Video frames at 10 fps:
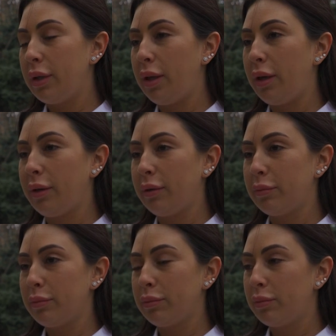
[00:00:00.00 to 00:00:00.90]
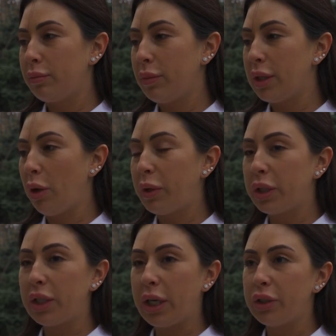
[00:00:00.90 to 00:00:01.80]
И, не знаю, мне
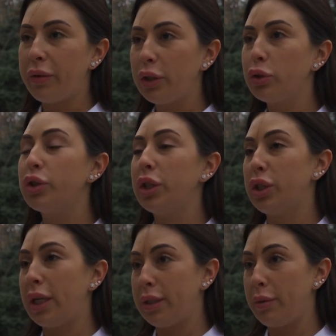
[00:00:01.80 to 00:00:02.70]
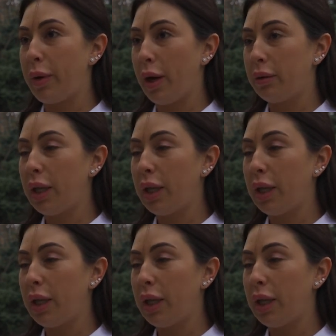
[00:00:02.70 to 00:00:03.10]
кажется, каждый врач должен начинать с себя.